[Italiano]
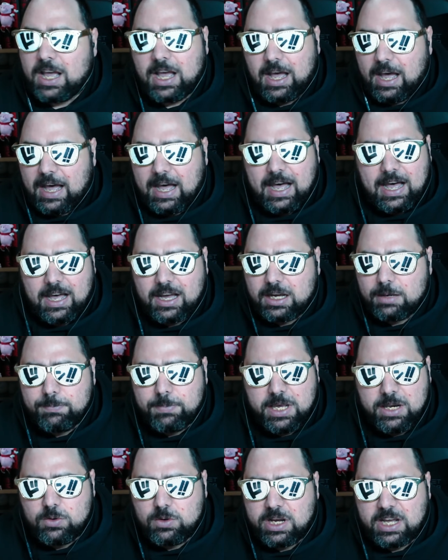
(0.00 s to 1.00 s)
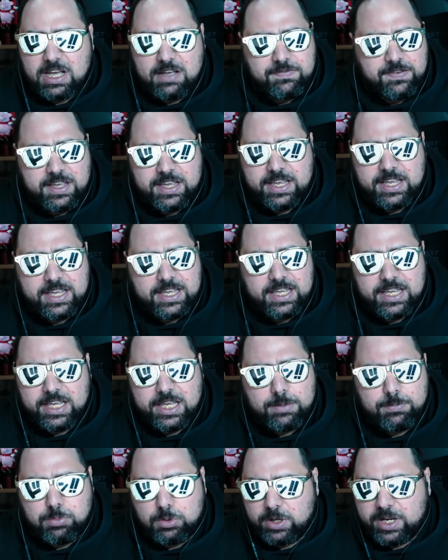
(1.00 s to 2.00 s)
Ah, che bello
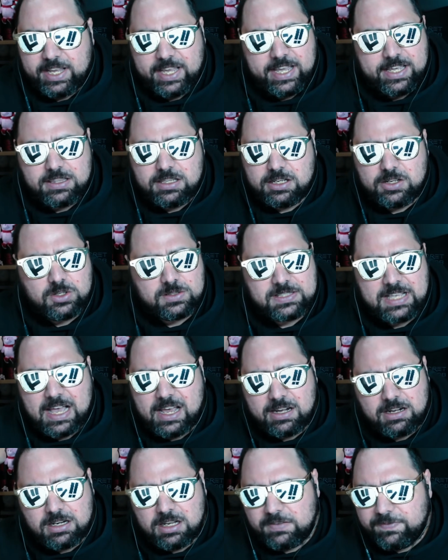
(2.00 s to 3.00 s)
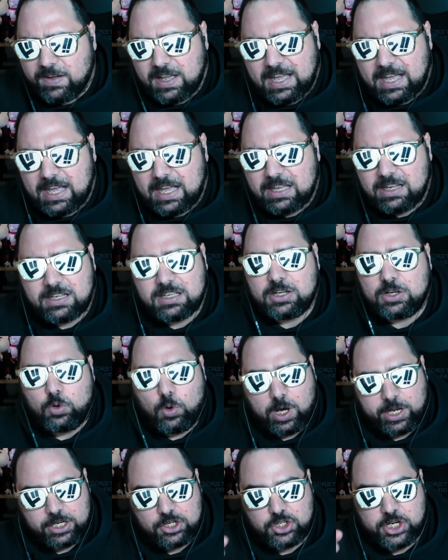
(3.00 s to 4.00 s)
caffè, pure che lo sanno fa.
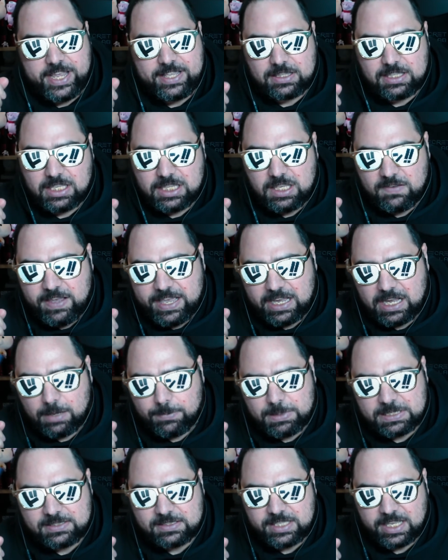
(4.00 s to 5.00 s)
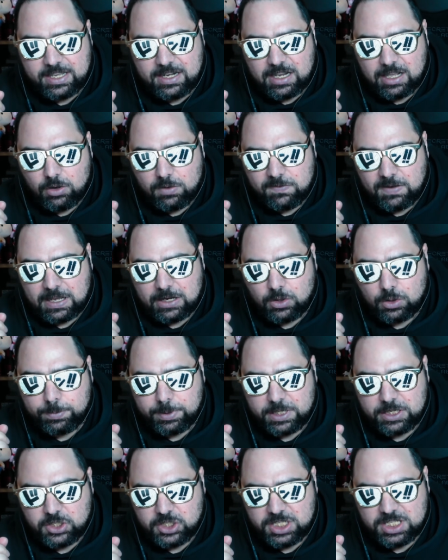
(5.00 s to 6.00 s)
Qua ricetta di Vega Panstella lo fanno
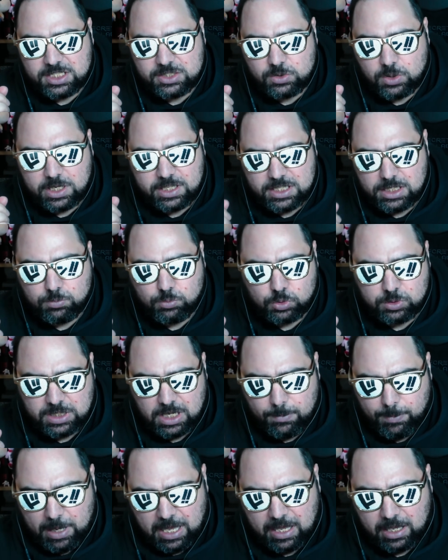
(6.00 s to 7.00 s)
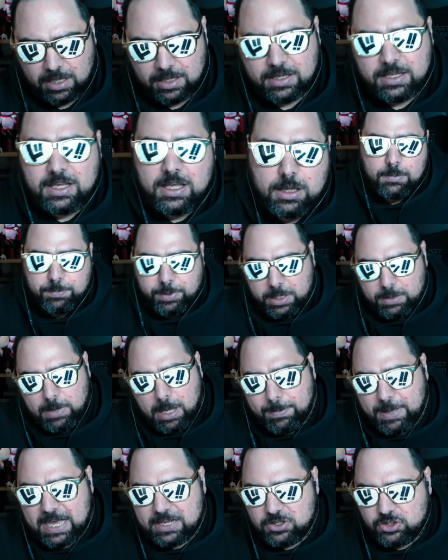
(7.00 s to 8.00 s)
preciso ad Imusama. Prima
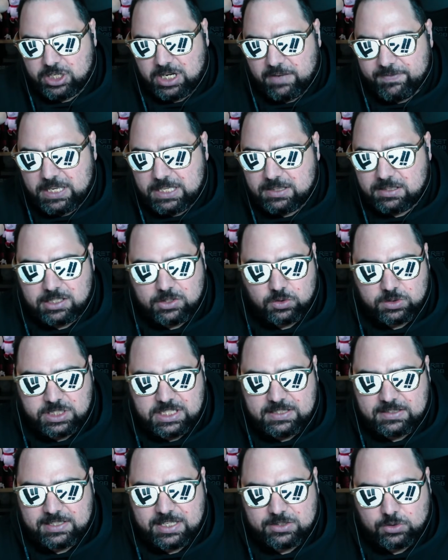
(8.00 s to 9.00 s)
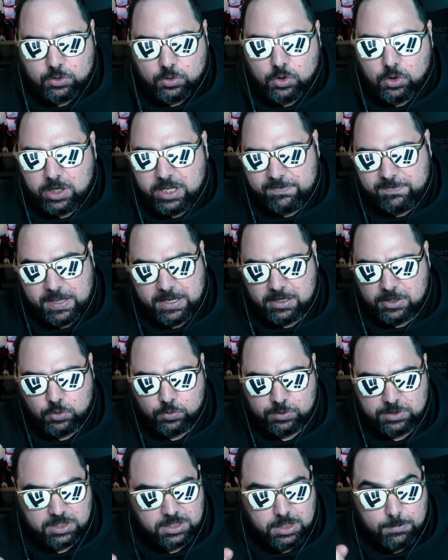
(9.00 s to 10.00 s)
pagina 20 notizie sono le fake
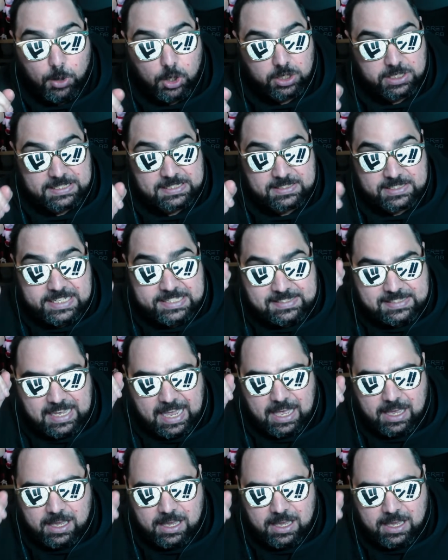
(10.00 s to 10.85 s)
news di Morgans che sa